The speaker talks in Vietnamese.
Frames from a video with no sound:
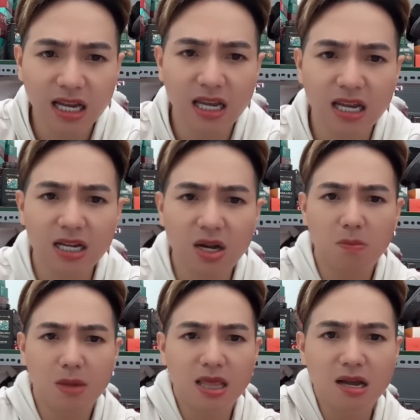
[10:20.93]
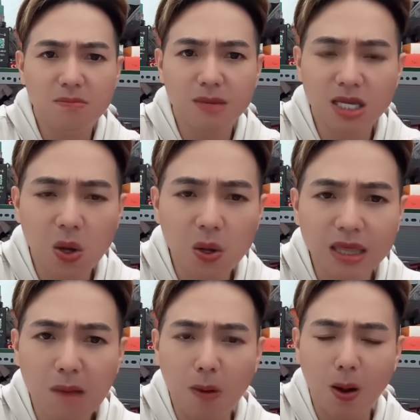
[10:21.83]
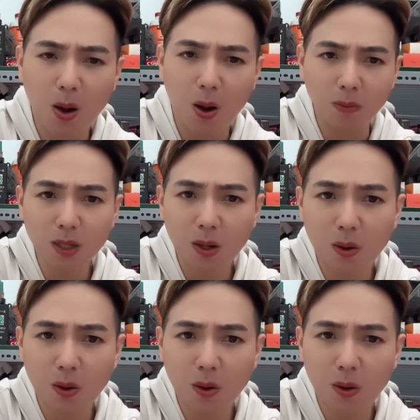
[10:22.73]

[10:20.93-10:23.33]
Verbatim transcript: kia đồ mày lên mày nói tao mỏ hổn đâu